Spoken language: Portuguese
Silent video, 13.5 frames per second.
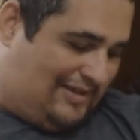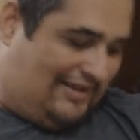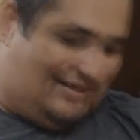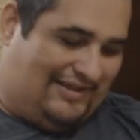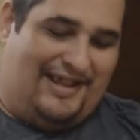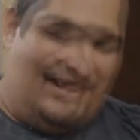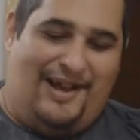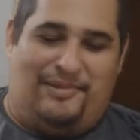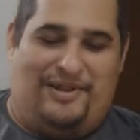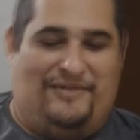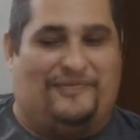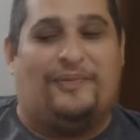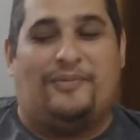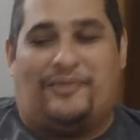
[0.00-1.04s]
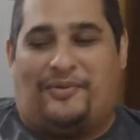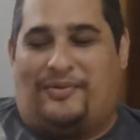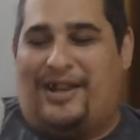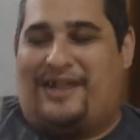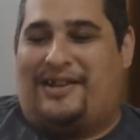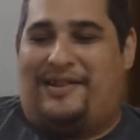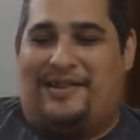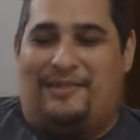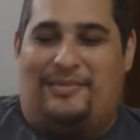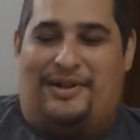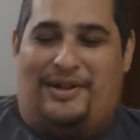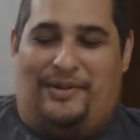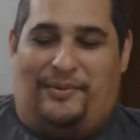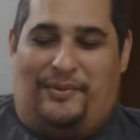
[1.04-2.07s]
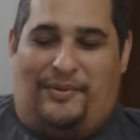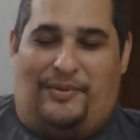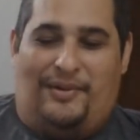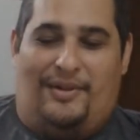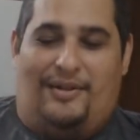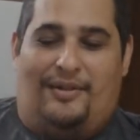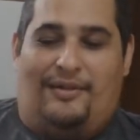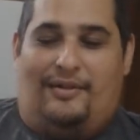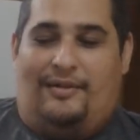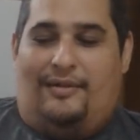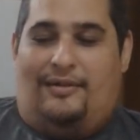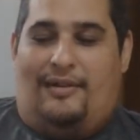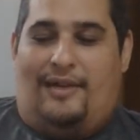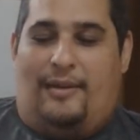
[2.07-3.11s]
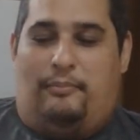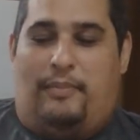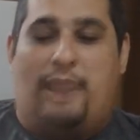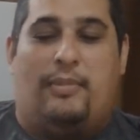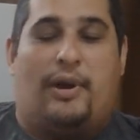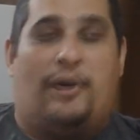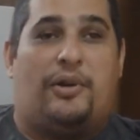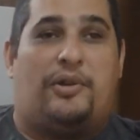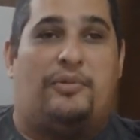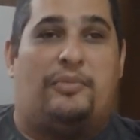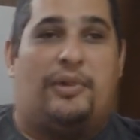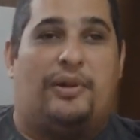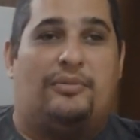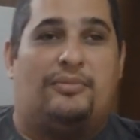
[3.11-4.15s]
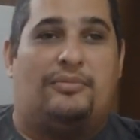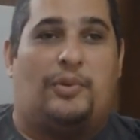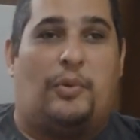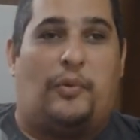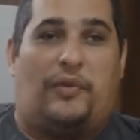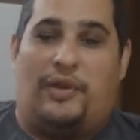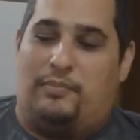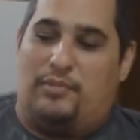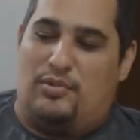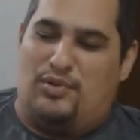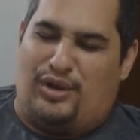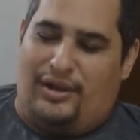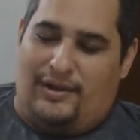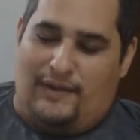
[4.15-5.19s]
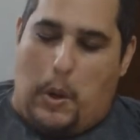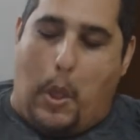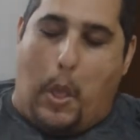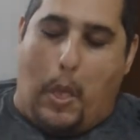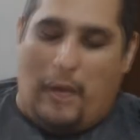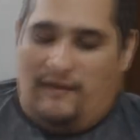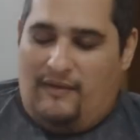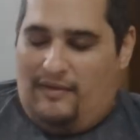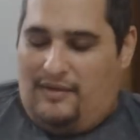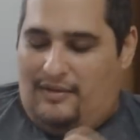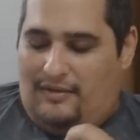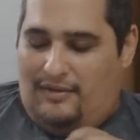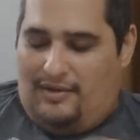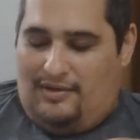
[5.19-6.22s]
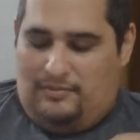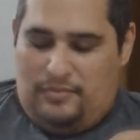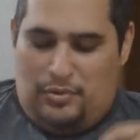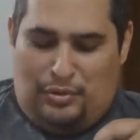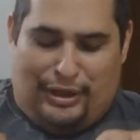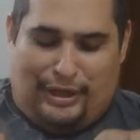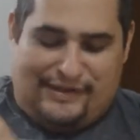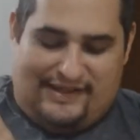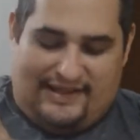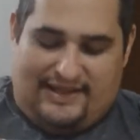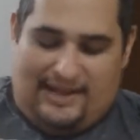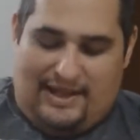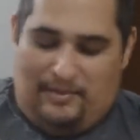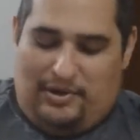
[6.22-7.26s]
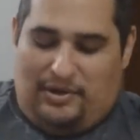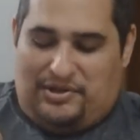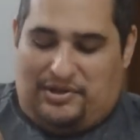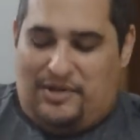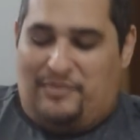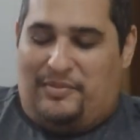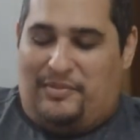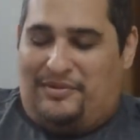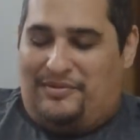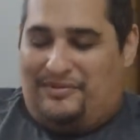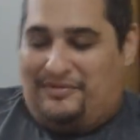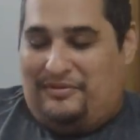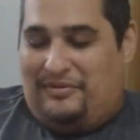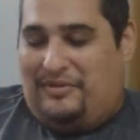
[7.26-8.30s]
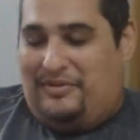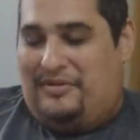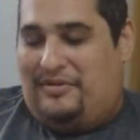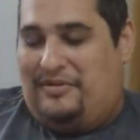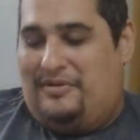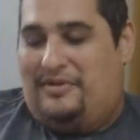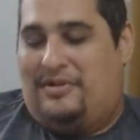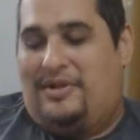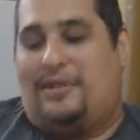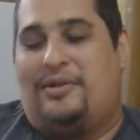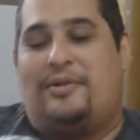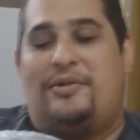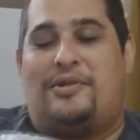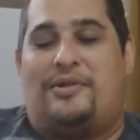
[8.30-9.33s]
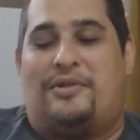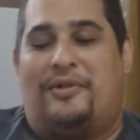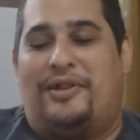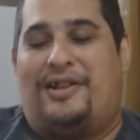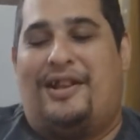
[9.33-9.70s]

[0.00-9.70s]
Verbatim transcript: Antes de abrir, vamos ver aqui tamanhos é bem maior que o meu, não sei porquê. Por que esse aqui tá maior que o meu? Eu não estou